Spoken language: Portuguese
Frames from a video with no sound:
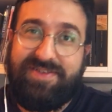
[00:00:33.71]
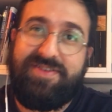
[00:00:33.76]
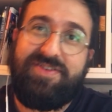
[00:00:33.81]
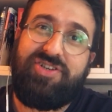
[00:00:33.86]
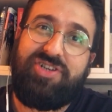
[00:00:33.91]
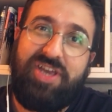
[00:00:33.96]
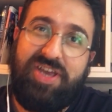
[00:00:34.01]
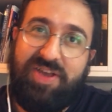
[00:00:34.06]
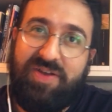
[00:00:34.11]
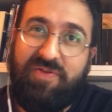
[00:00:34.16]

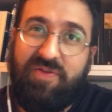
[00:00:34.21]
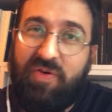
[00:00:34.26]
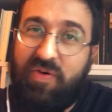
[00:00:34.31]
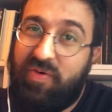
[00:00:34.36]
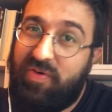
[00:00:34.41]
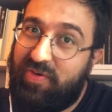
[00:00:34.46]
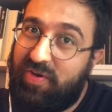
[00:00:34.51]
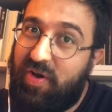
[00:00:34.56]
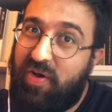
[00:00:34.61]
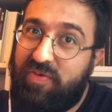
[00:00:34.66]
Chega
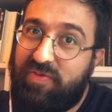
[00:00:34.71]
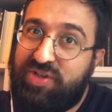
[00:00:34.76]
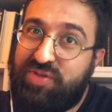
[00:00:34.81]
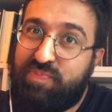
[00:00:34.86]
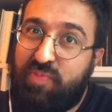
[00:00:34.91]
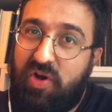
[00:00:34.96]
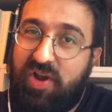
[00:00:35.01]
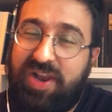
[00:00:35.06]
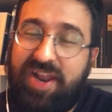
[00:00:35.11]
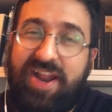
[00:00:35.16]
ao
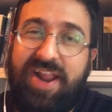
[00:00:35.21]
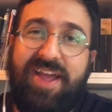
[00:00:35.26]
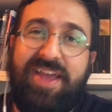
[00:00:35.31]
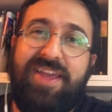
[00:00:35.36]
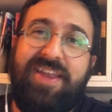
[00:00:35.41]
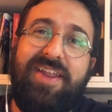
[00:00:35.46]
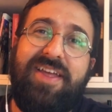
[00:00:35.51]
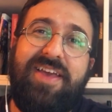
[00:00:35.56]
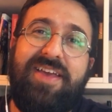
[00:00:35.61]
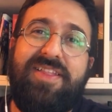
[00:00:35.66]
spoiler
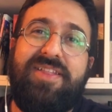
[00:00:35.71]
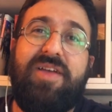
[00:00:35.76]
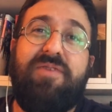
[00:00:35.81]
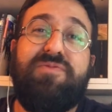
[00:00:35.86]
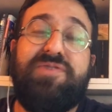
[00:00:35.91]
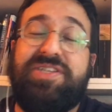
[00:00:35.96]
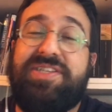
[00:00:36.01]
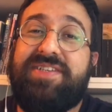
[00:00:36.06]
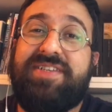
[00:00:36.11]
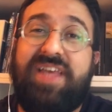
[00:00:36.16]
aí, né? Então
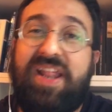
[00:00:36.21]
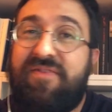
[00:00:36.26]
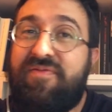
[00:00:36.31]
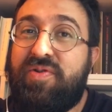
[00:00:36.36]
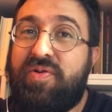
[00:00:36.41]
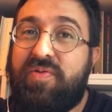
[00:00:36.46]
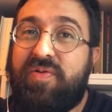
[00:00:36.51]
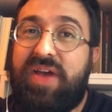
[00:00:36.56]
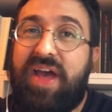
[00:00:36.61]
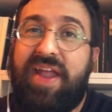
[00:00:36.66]
se inscrevam
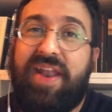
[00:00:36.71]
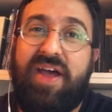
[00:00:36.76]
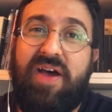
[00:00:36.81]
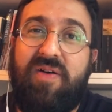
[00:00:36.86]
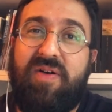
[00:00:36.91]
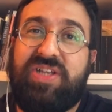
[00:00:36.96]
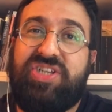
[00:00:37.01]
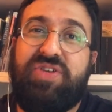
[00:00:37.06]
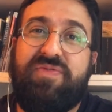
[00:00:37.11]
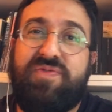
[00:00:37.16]
no canal,
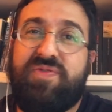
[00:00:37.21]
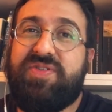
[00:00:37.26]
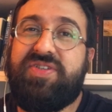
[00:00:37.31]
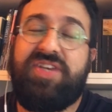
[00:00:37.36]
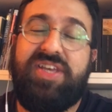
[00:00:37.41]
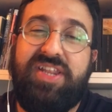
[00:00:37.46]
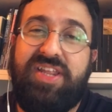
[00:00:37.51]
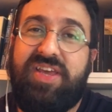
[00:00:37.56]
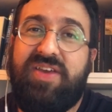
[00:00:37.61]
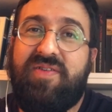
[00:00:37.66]
ative o
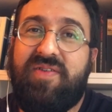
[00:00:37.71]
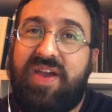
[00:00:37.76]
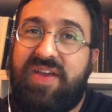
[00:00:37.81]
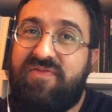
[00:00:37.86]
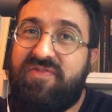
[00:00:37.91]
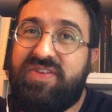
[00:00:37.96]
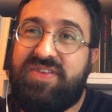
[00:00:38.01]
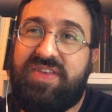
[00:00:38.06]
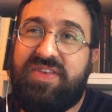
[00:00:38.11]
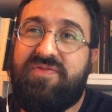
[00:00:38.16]
sininho, aí
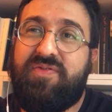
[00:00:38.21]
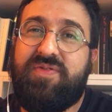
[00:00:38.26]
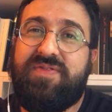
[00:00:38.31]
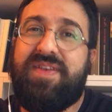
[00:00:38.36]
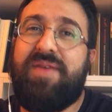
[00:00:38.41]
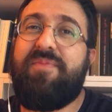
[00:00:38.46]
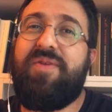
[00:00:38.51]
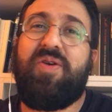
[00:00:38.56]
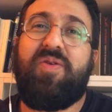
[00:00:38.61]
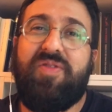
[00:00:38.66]
vocês vão
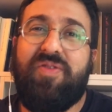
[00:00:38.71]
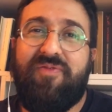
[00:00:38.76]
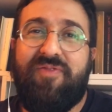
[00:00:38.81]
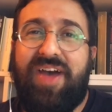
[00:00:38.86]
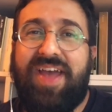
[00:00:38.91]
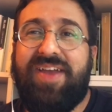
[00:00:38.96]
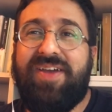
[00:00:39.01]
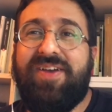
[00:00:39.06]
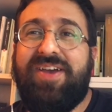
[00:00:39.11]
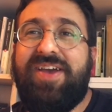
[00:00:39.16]
saber quando
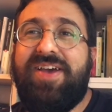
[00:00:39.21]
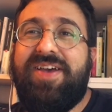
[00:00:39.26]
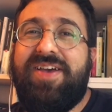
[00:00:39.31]
vai